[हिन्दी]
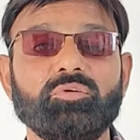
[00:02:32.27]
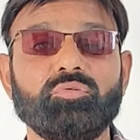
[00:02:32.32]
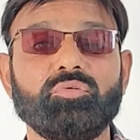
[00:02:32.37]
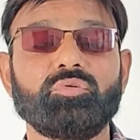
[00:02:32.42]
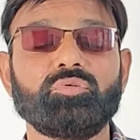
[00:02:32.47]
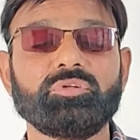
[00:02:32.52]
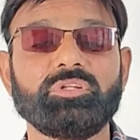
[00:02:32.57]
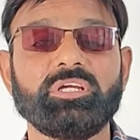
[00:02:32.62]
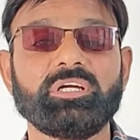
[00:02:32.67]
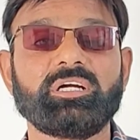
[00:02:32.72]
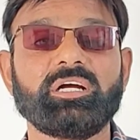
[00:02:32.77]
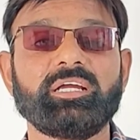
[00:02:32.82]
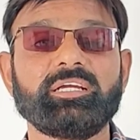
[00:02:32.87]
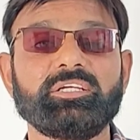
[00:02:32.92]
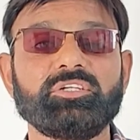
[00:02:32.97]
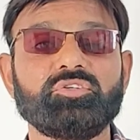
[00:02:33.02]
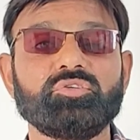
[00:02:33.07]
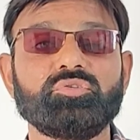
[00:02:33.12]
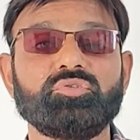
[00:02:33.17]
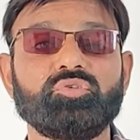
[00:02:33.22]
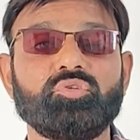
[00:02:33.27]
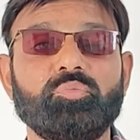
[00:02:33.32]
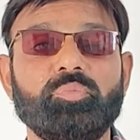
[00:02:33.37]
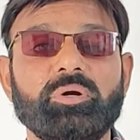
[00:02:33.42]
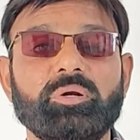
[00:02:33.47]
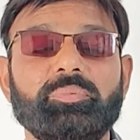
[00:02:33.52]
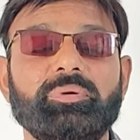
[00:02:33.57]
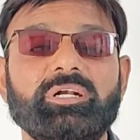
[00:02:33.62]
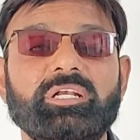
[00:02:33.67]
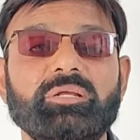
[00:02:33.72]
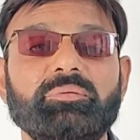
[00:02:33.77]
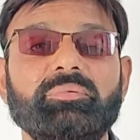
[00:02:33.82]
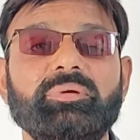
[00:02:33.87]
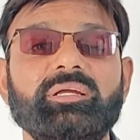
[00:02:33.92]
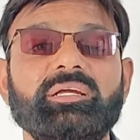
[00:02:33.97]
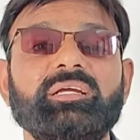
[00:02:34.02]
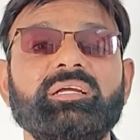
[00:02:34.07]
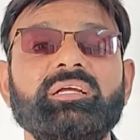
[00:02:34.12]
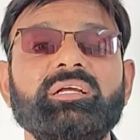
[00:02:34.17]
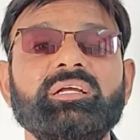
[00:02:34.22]
लोगों को देखा है कि जो झोपड़पट्टी
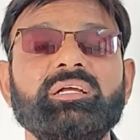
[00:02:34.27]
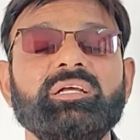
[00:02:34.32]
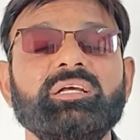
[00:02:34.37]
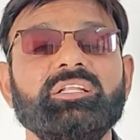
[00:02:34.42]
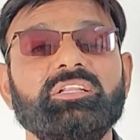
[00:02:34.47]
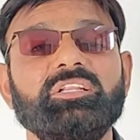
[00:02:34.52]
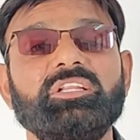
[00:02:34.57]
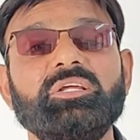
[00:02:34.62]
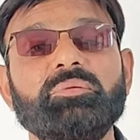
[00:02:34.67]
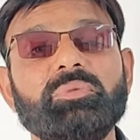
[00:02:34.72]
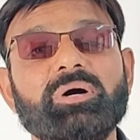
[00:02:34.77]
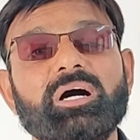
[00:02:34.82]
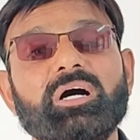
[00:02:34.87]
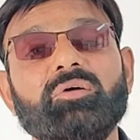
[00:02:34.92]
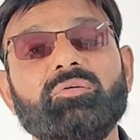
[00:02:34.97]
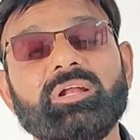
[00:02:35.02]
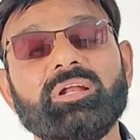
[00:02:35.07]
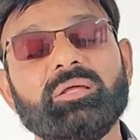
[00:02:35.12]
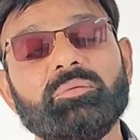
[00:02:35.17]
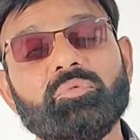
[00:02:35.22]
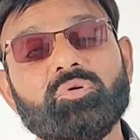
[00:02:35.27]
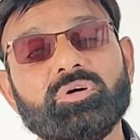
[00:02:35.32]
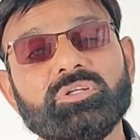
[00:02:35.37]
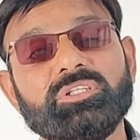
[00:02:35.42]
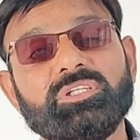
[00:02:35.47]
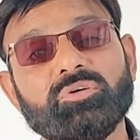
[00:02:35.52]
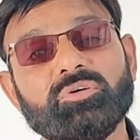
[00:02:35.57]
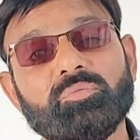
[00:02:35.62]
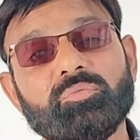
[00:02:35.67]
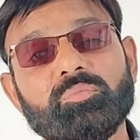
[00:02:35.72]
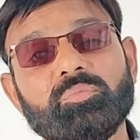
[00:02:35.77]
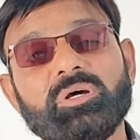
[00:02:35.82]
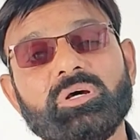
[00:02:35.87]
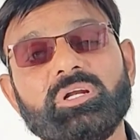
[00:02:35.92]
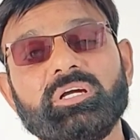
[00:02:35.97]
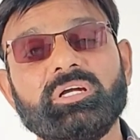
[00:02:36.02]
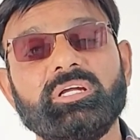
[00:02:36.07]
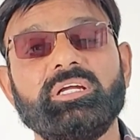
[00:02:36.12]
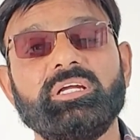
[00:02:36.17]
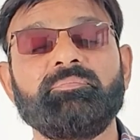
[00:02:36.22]
में दिमाग वाले बहुत थे वो
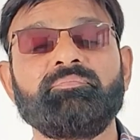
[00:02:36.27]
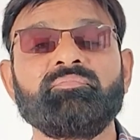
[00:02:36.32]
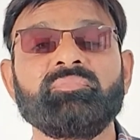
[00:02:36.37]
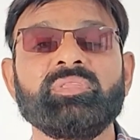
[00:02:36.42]
मर गए